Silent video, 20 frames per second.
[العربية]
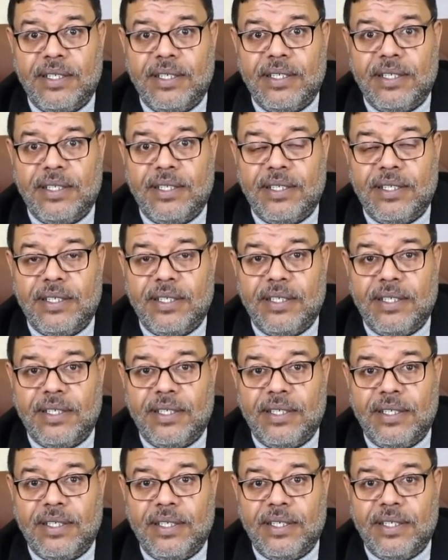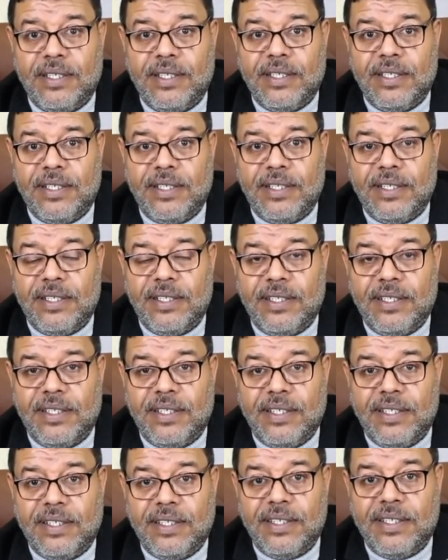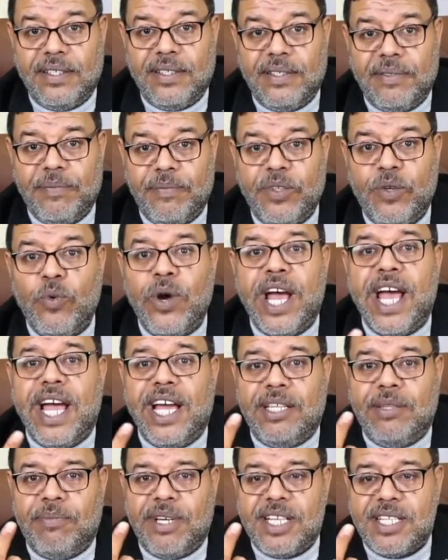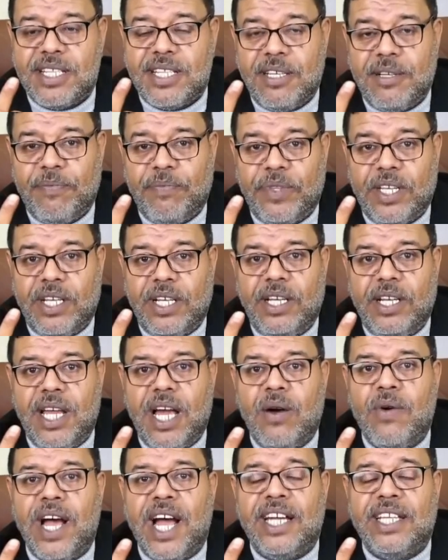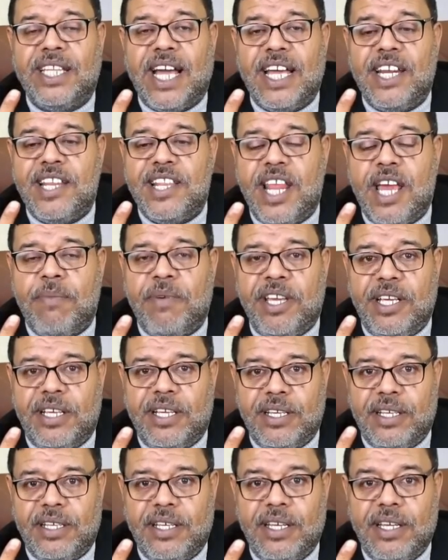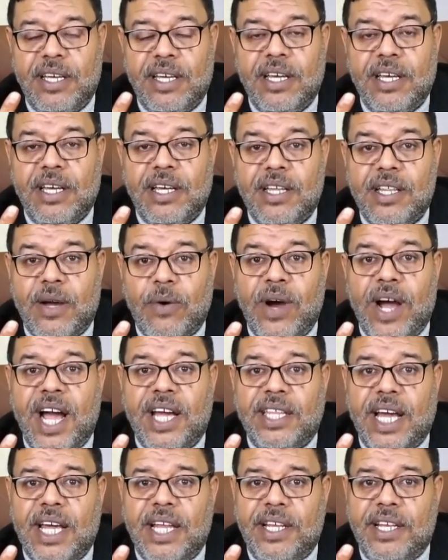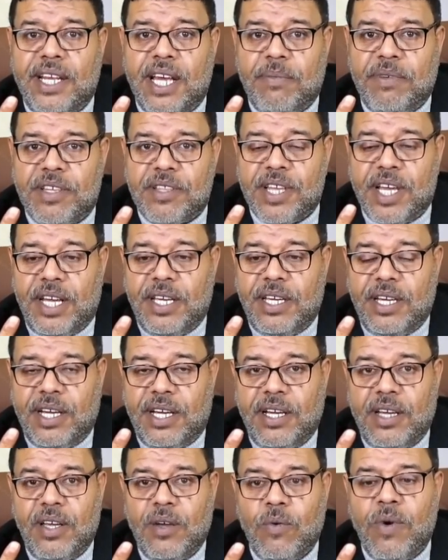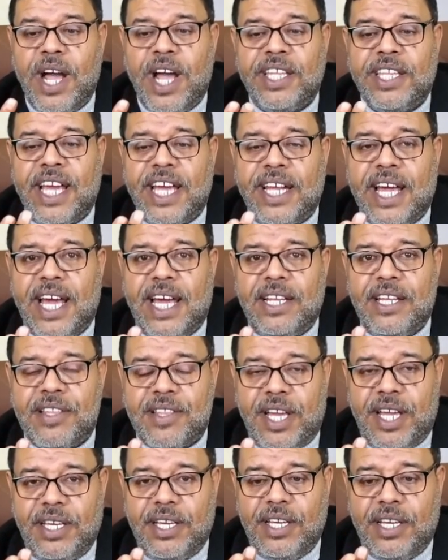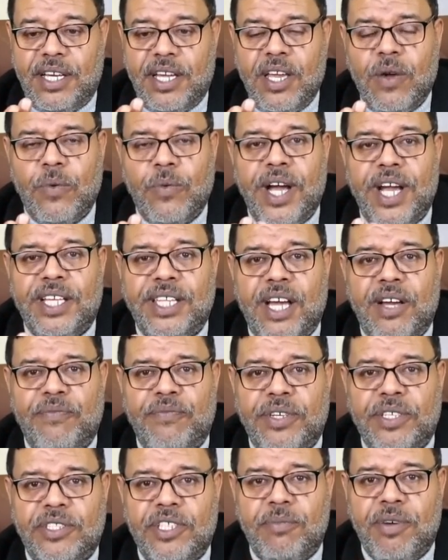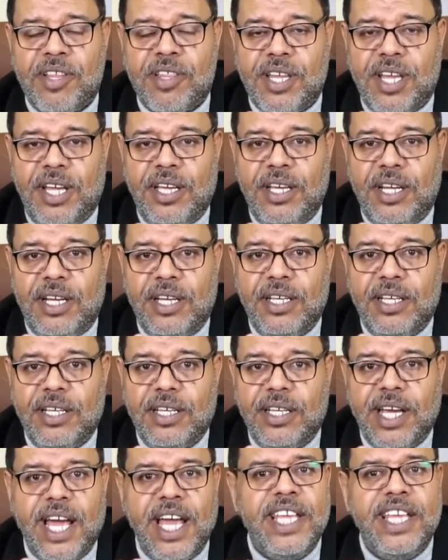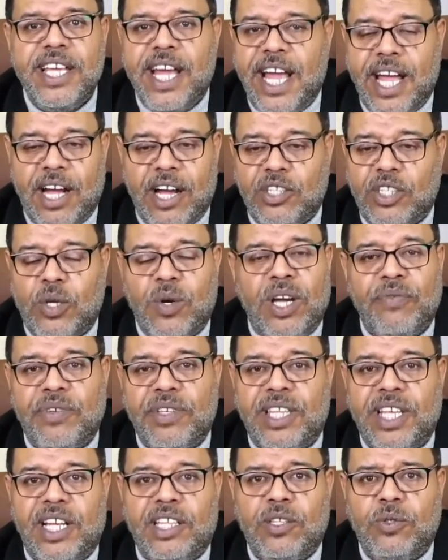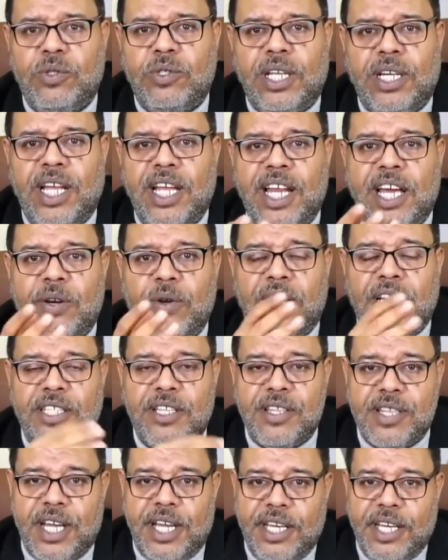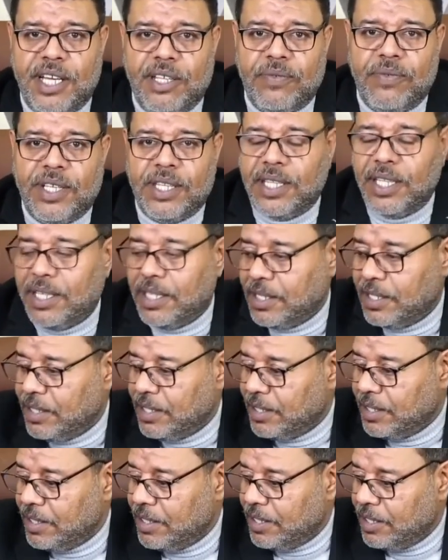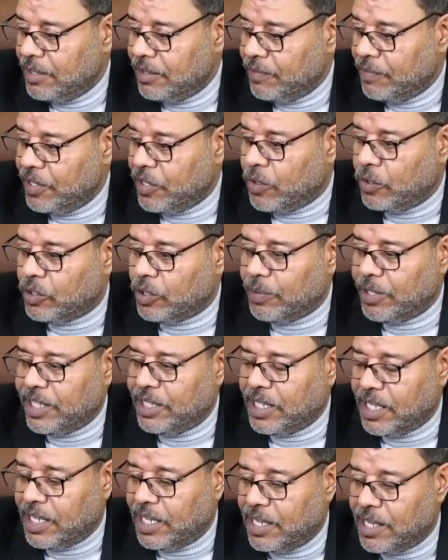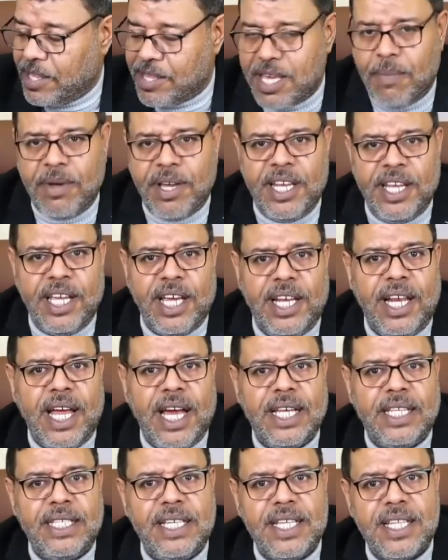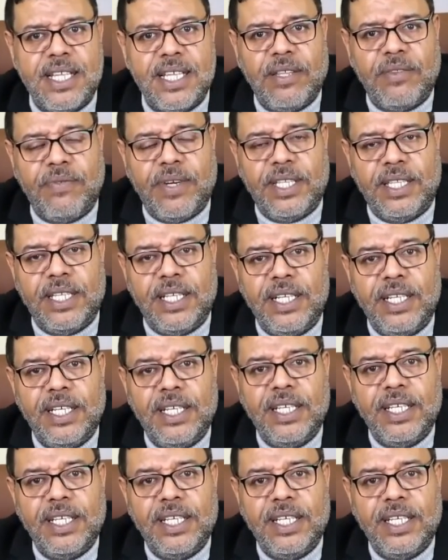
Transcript: انا اعطيك انا اعطيك احاديث واحد. كثيره عن اهل البيت واحد عن النبي تتقبلها مني واحد عن النبي صحيح واحد عن علي صحيح واحد عن فاطمه صحيح اي حاجه اختار واحد في الثلاثه دول طلع لي عنه حديث صحيح اتفضل في كتب عندك الثمانيه للحديث انا اعطيك